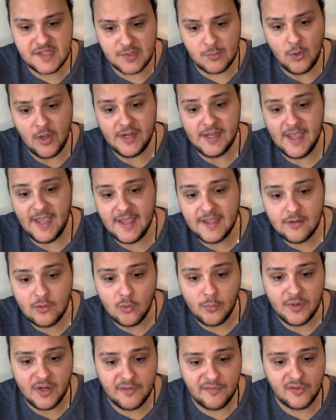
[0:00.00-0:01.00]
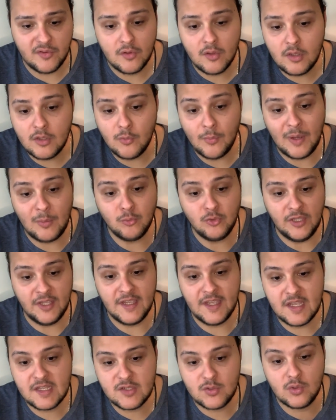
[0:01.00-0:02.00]
قاسم وهاني عادل ومنى فضالي ومحمود
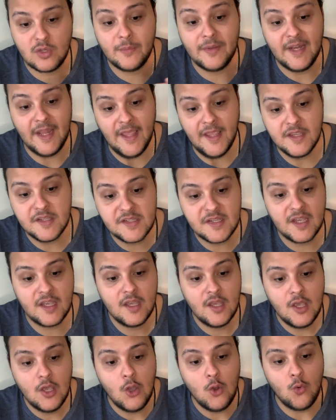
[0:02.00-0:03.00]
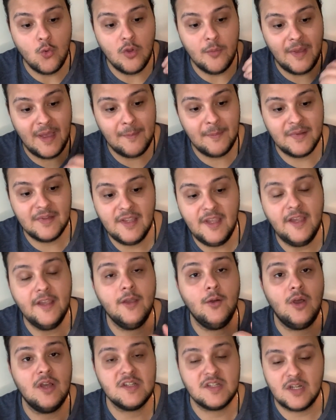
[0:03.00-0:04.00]
حجازي ونبيل عيسى ومحمد
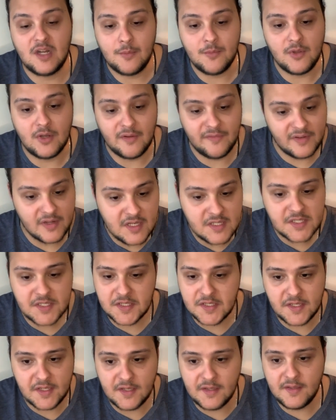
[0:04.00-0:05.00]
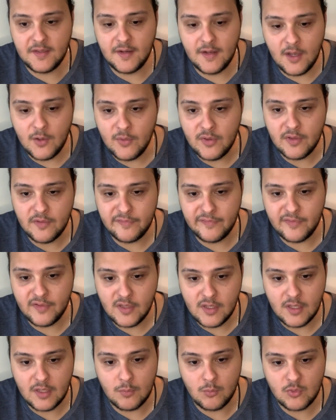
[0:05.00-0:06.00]
يحيى وحسن عبد الله في ناس كتيرة قوي
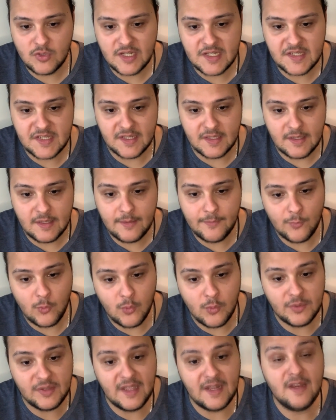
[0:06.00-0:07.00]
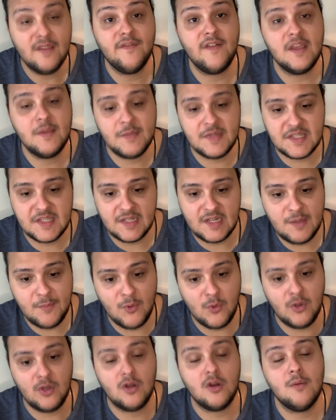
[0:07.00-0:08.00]
في المسلسل ده وتأليف أيمن
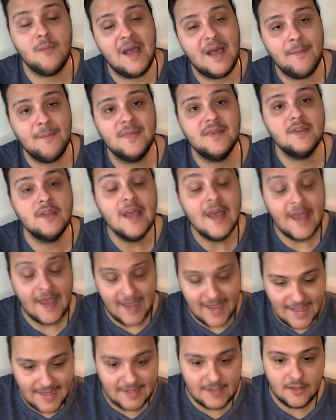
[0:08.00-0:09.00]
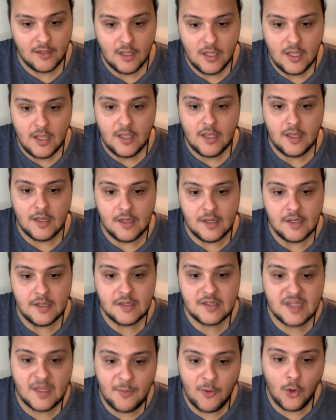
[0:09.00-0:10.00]
سلامة وإخراج محمد علي
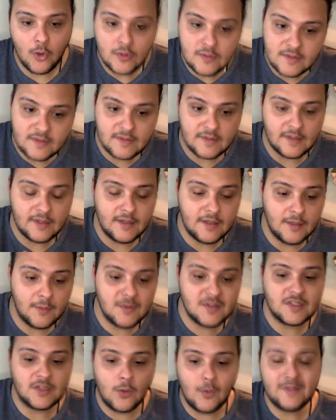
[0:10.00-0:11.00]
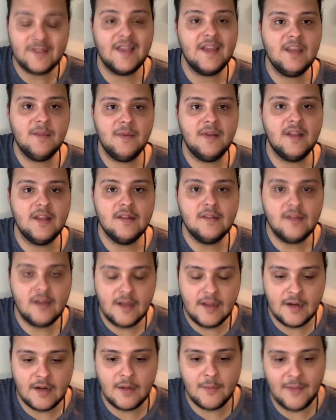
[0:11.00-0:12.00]
آه زي ما قلت آه بس هو تقريبا
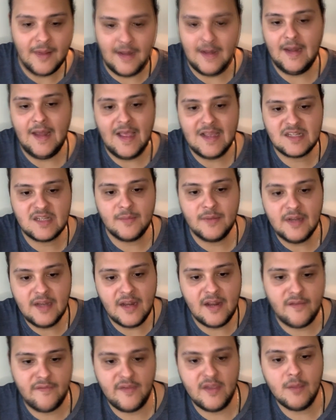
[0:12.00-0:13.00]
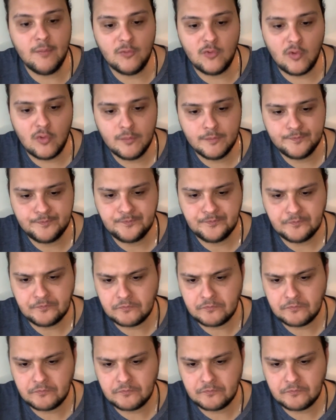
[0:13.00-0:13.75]
التريلر على حسب اللي أنا فهمته